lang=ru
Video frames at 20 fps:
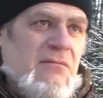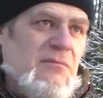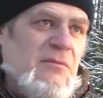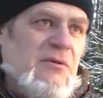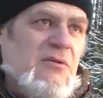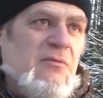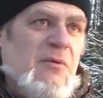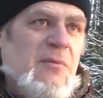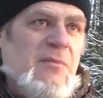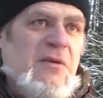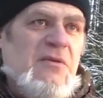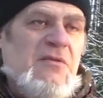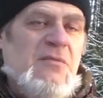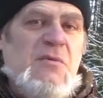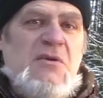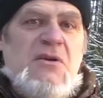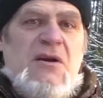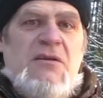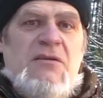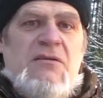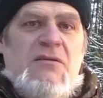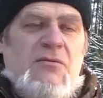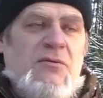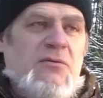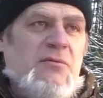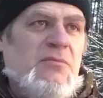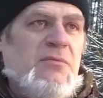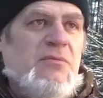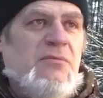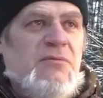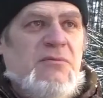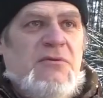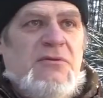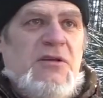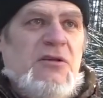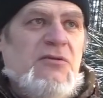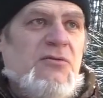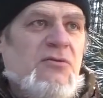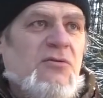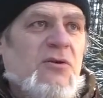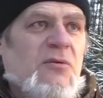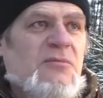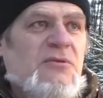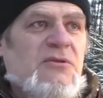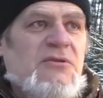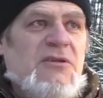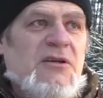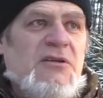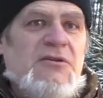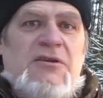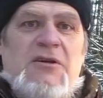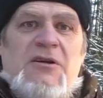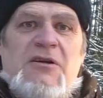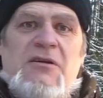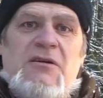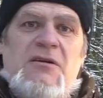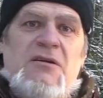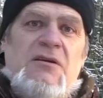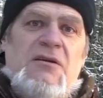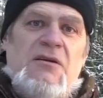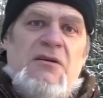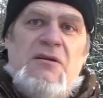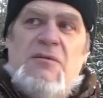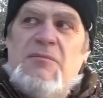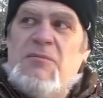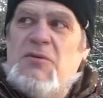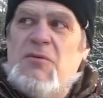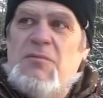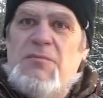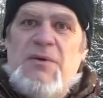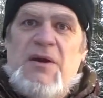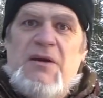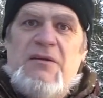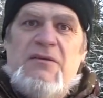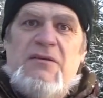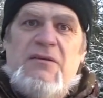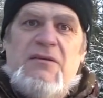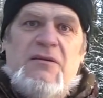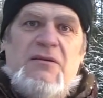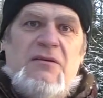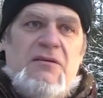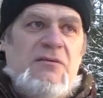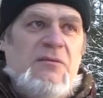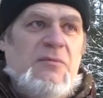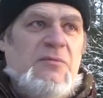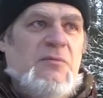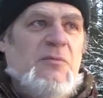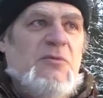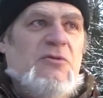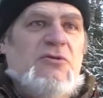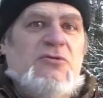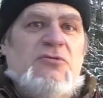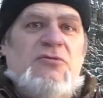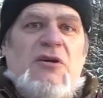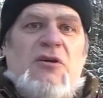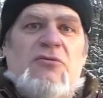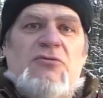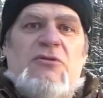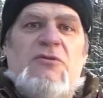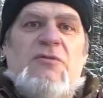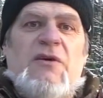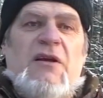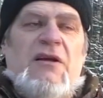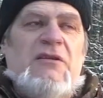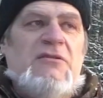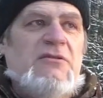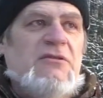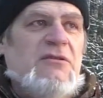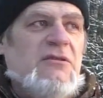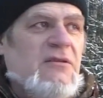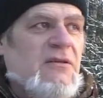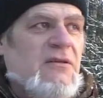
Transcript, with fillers: Потом опять сменять. Вот из одной комнаты сделать три, потом пять. Потом смотришь, у тебя уже дворец.